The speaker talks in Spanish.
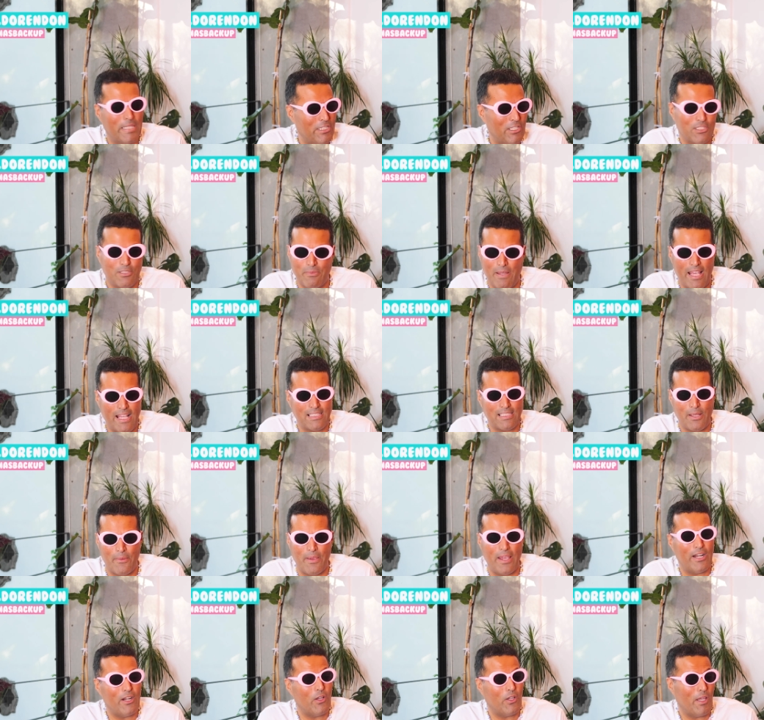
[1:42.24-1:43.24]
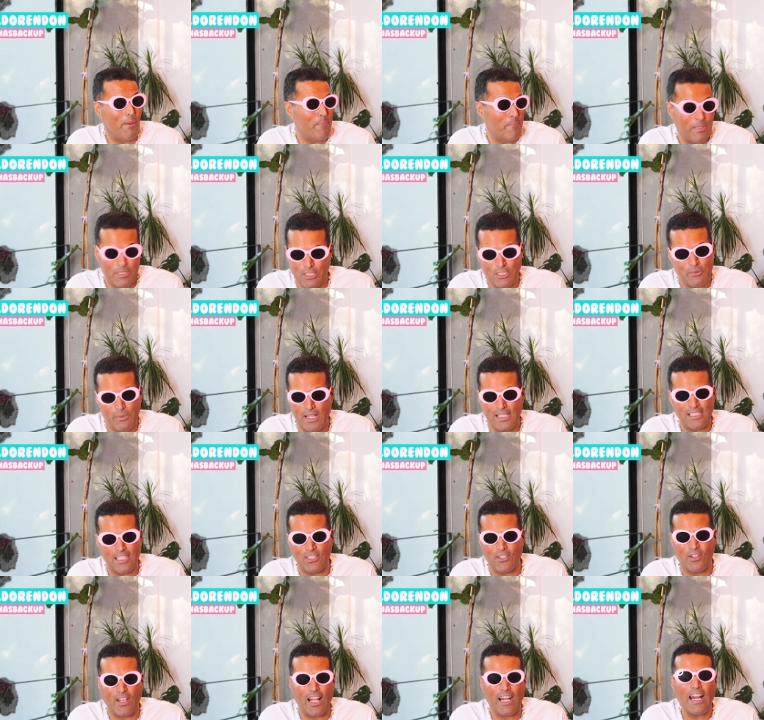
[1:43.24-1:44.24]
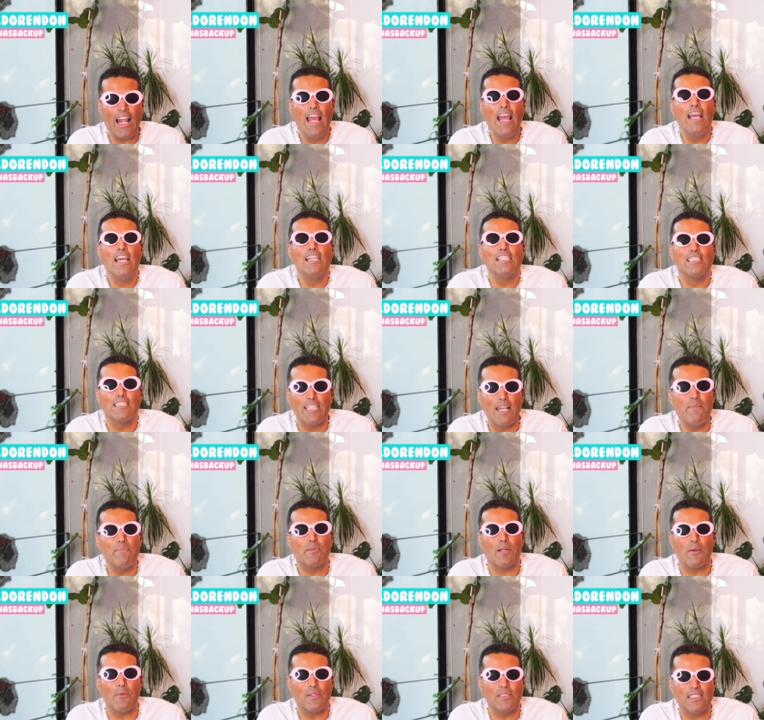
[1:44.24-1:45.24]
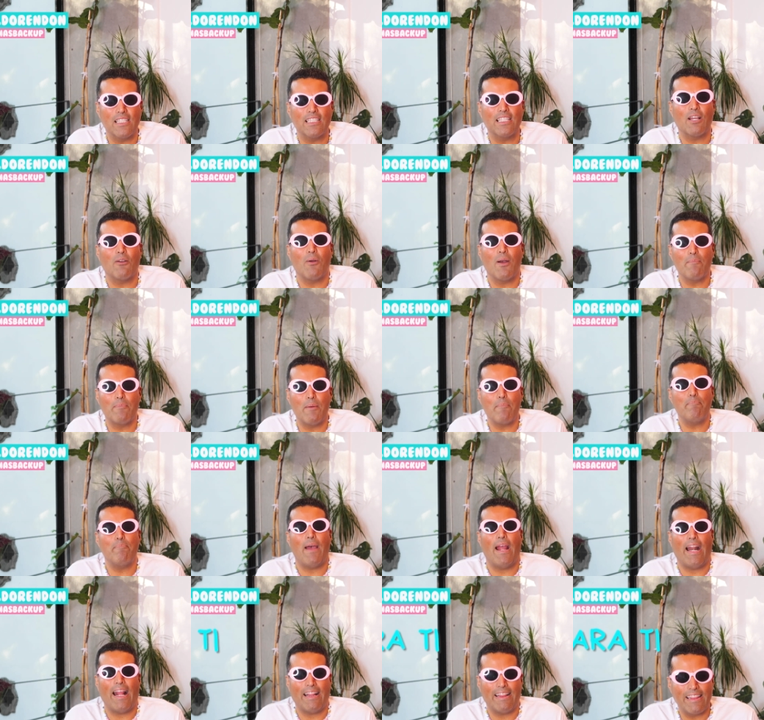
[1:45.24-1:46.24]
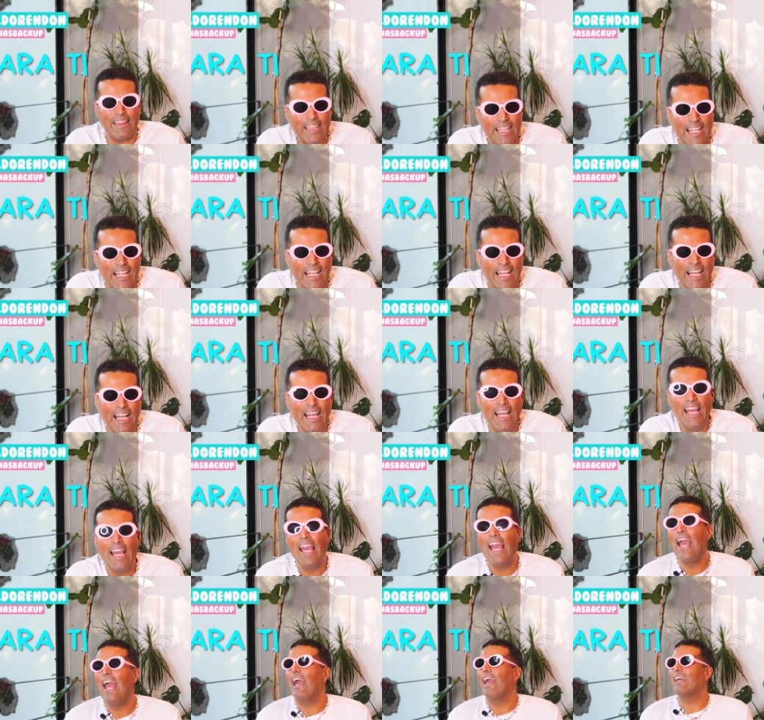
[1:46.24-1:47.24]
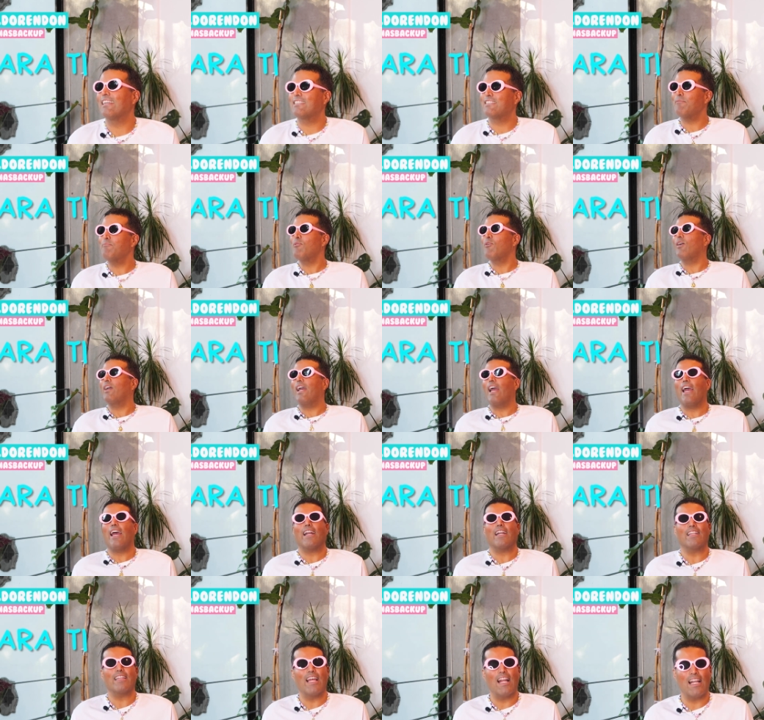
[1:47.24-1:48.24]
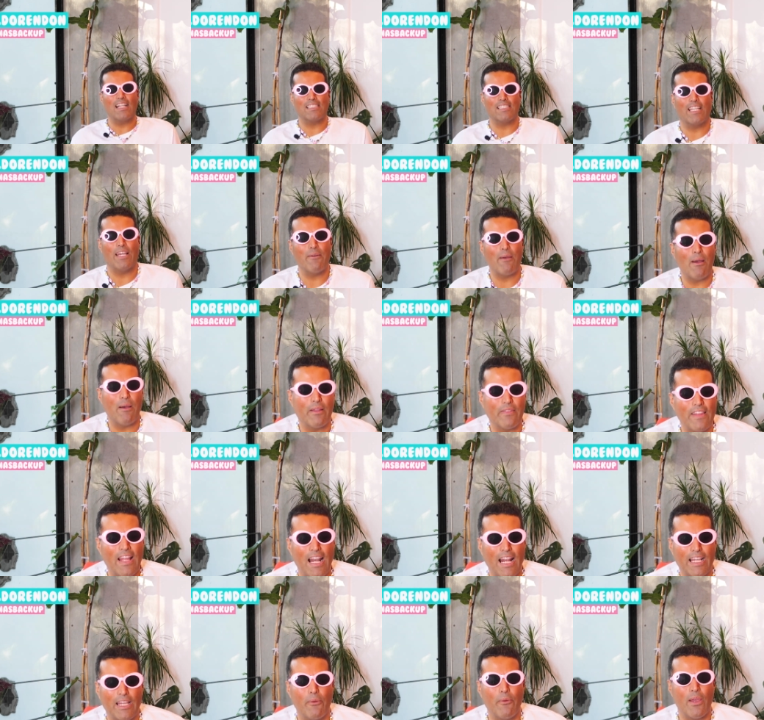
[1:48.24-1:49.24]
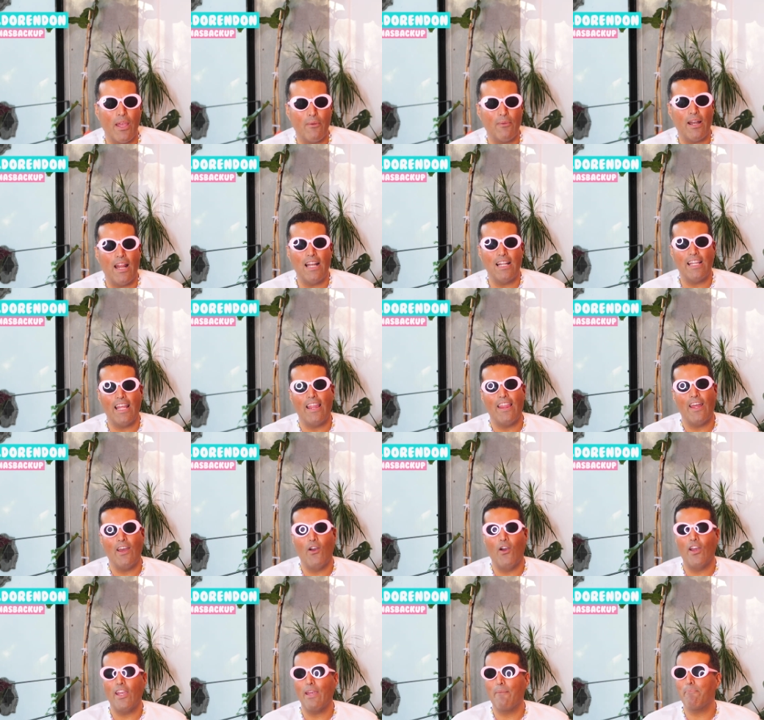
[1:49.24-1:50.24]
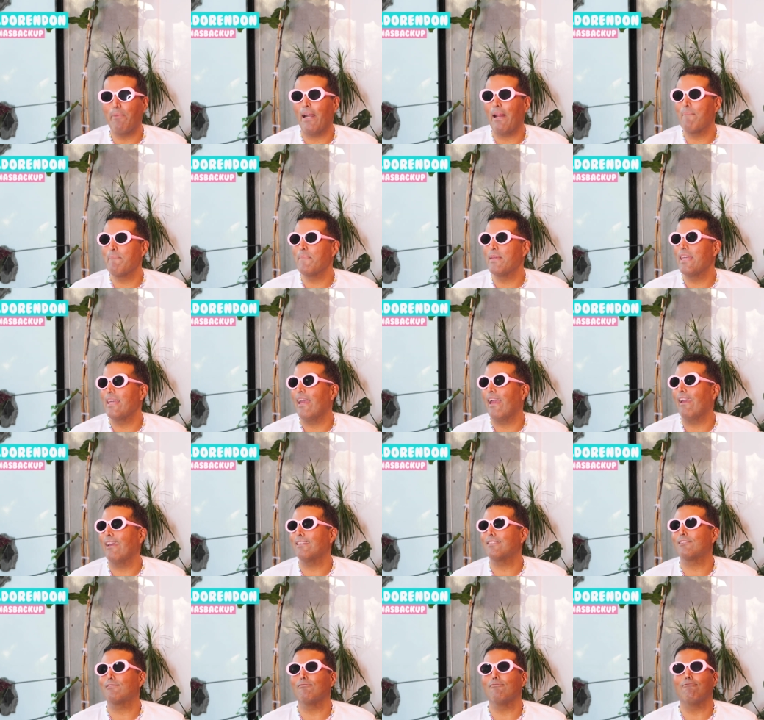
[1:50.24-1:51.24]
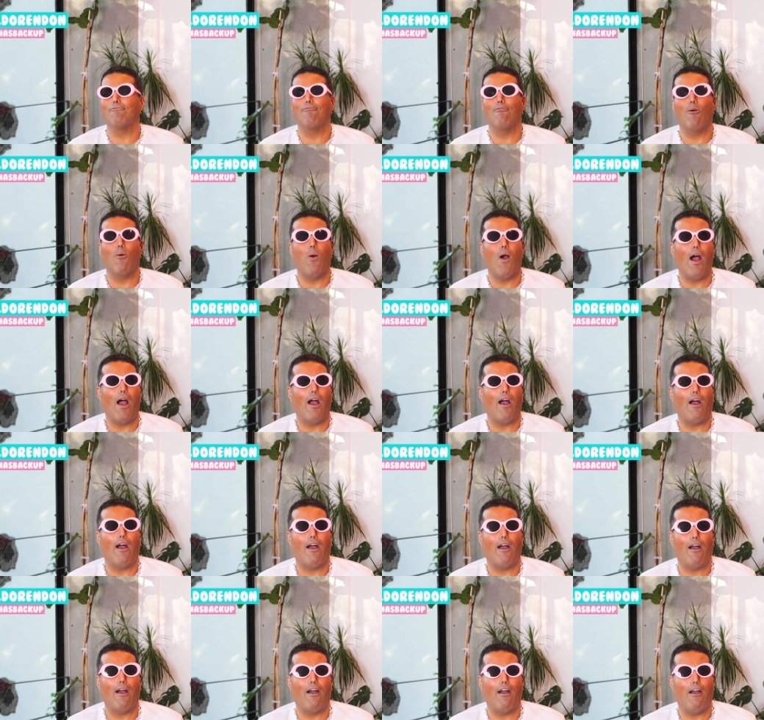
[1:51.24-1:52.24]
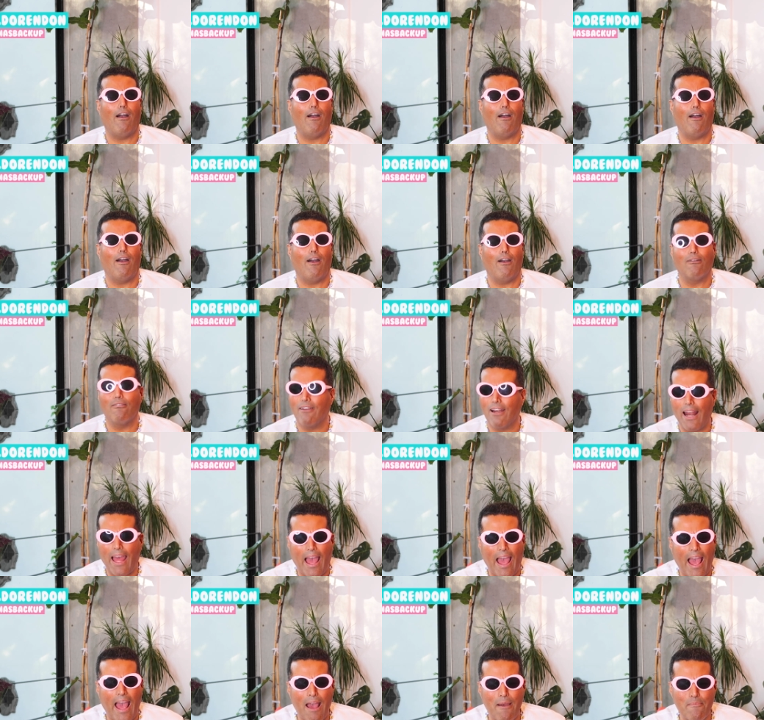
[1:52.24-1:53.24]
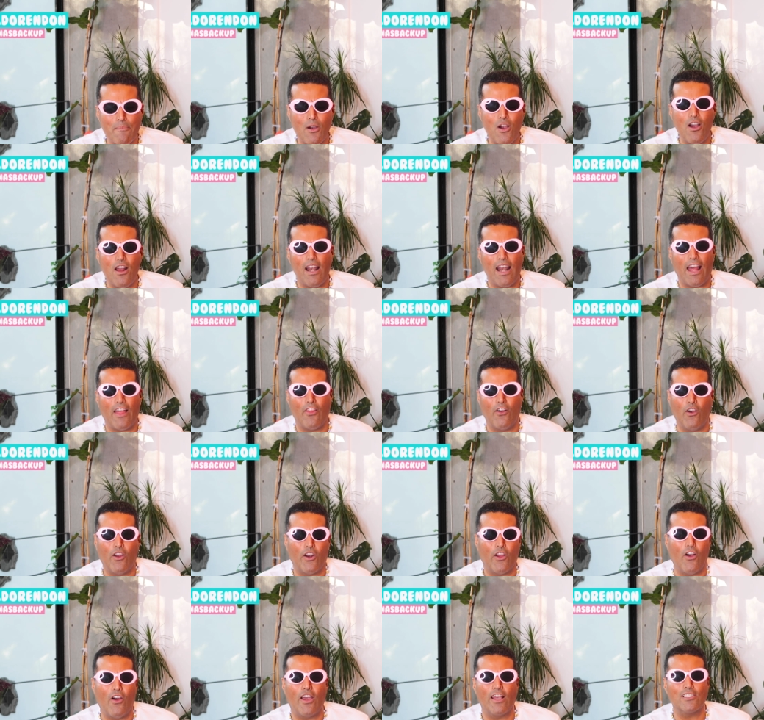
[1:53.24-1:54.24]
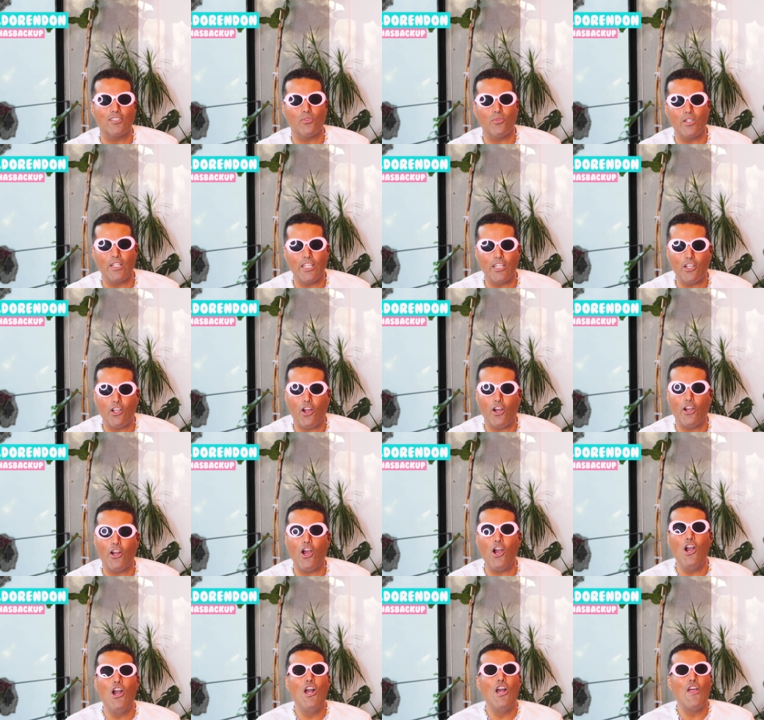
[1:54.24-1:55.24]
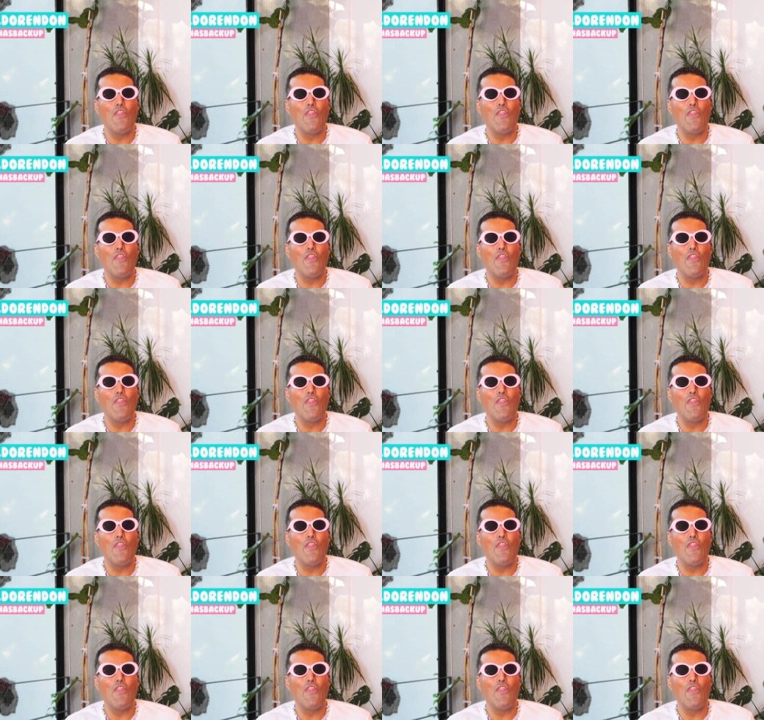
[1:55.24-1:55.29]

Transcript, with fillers: pitos vayas a ver o qué pitos vayas a tocar, siempre vístete guapa para ti. Esta mujer de, las que de la que voy a hablar el día de hoy, para mí es ¡guau! la amo, la adoro, es un ícono